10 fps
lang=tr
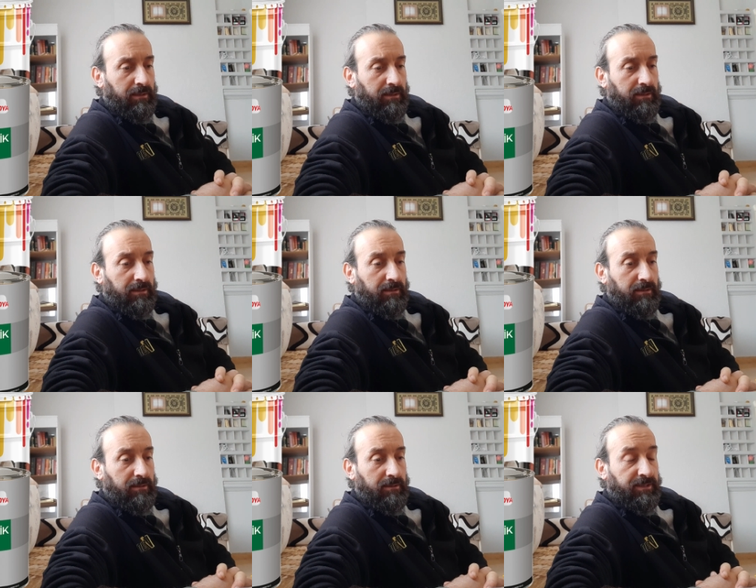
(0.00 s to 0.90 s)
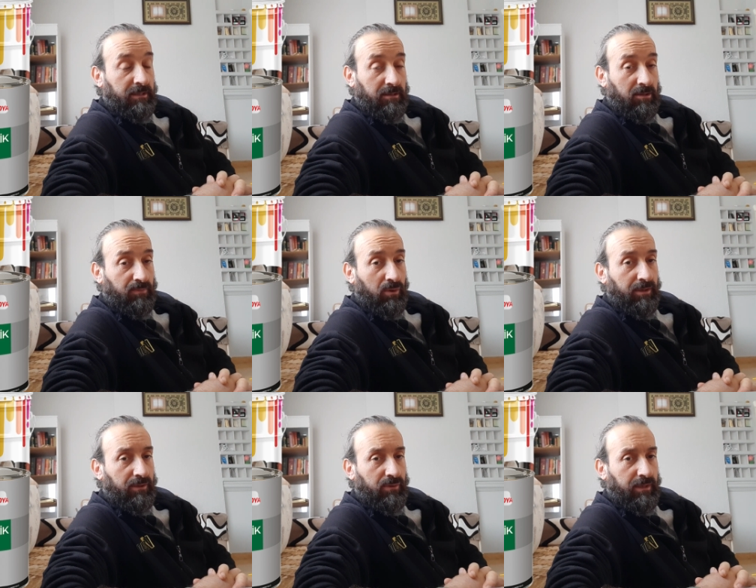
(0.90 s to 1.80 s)
e, sentetik
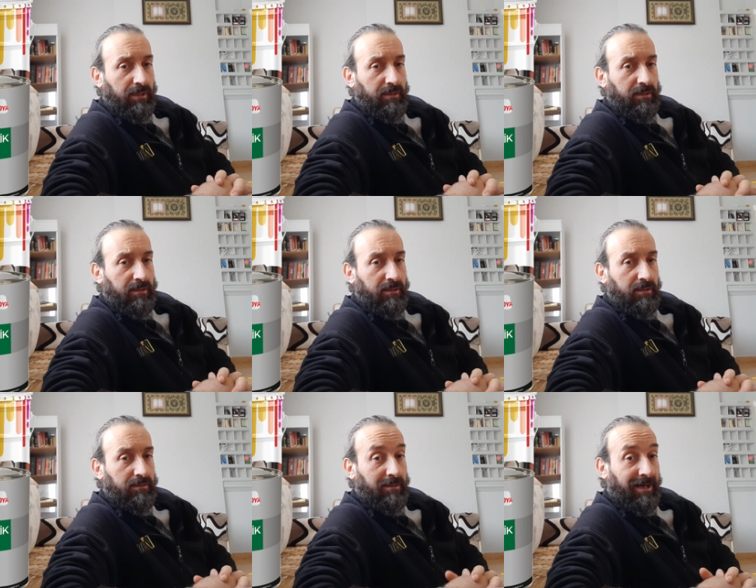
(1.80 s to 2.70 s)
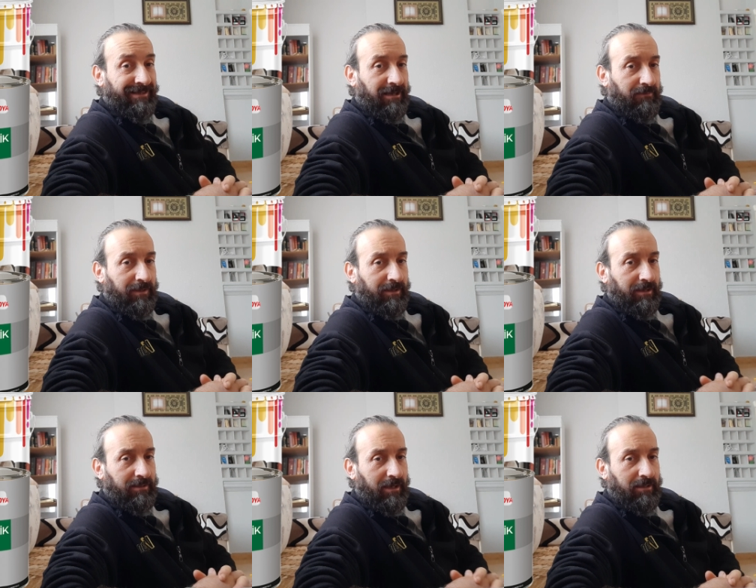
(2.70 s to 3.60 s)
boyalara göre e, daha
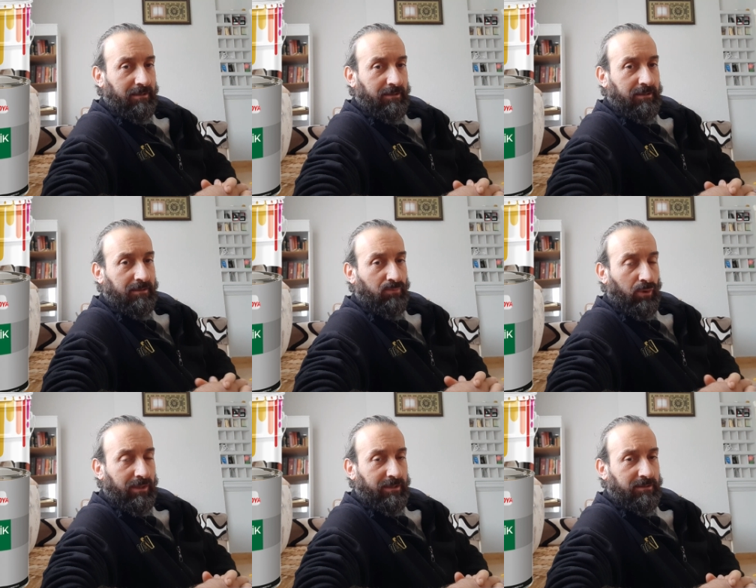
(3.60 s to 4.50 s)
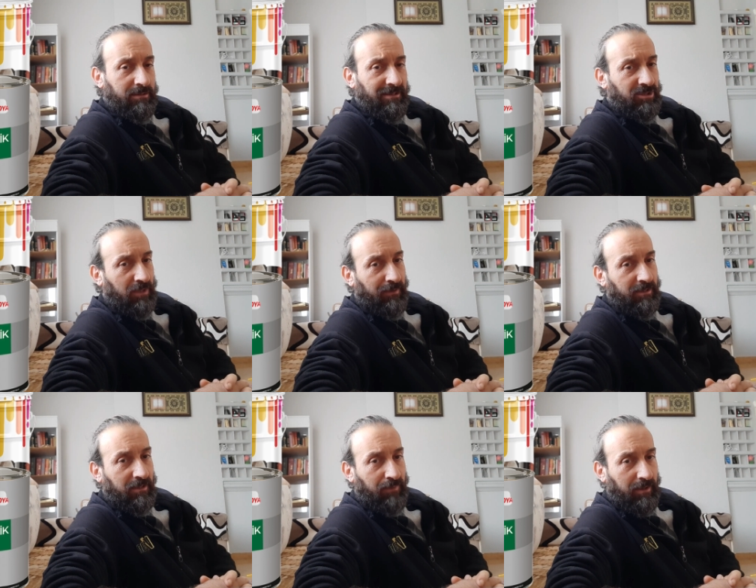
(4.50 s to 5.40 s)
darbelere dayanıklı boyalardır. İç
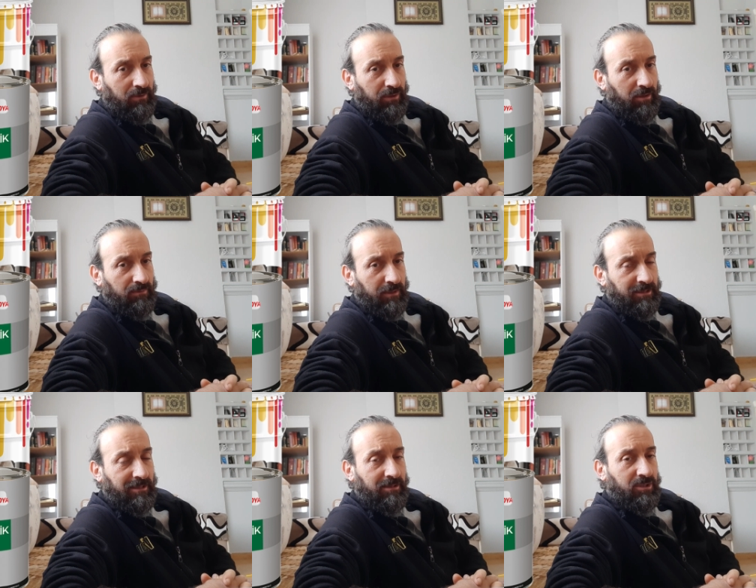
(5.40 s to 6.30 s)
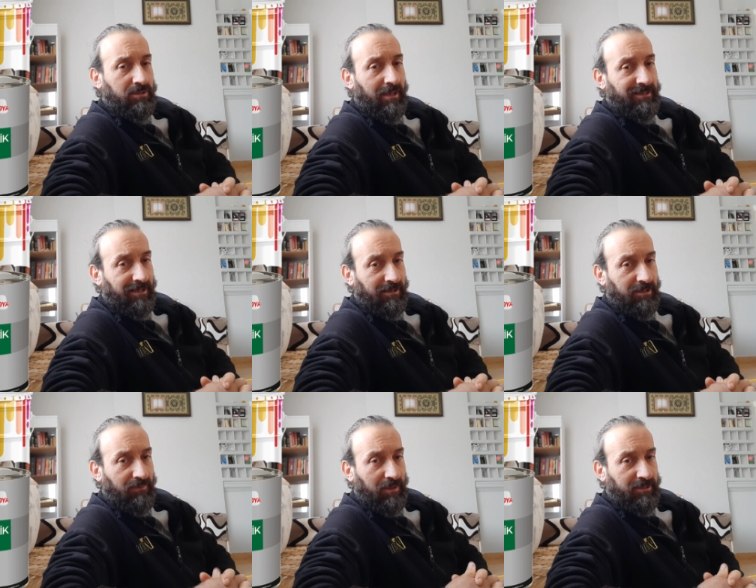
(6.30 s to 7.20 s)
cephelerde pek kullanılmaz. İçinde zararlı
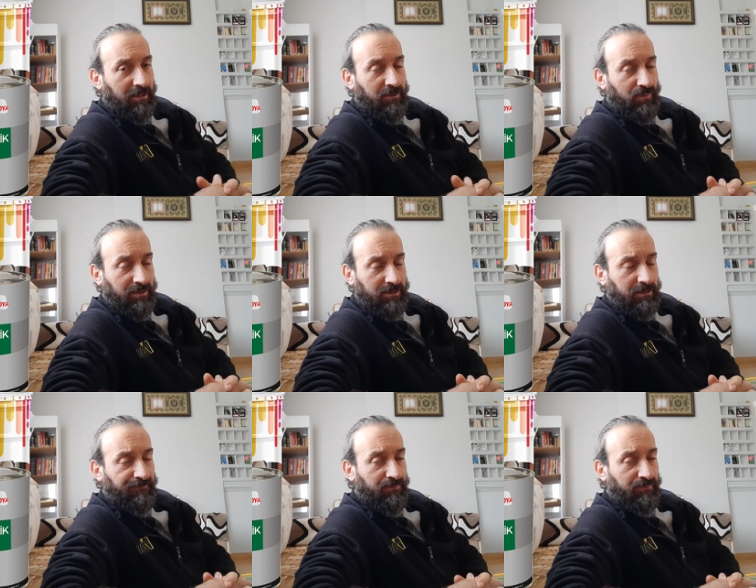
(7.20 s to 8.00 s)
kimyasallar vardır.